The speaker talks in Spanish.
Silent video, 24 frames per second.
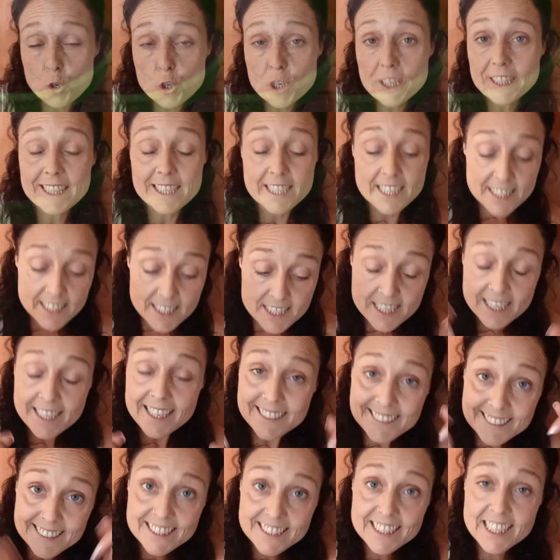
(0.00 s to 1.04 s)
los ingredientes y
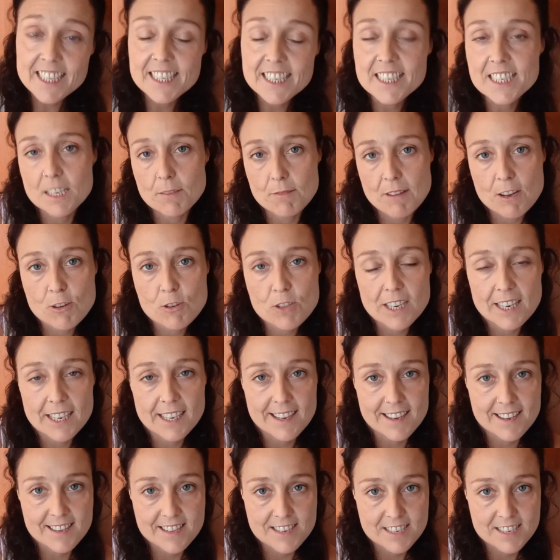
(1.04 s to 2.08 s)
cantidades debajo de la
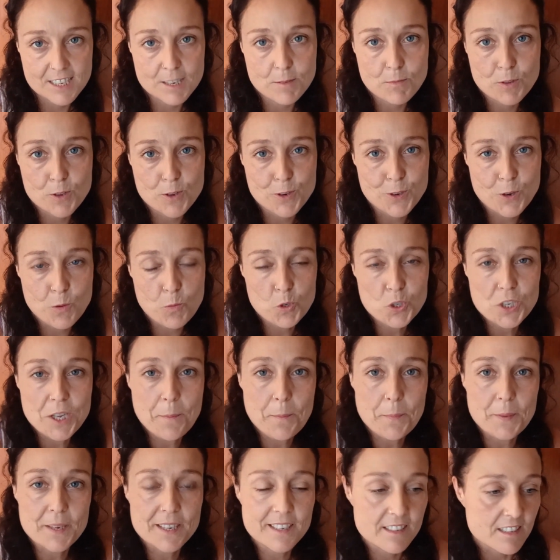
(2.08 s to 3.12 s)
caja de descripción, como
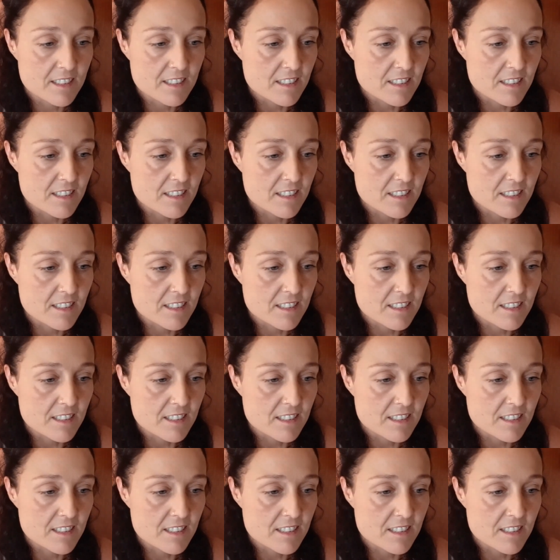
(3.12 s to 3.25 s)
siempre.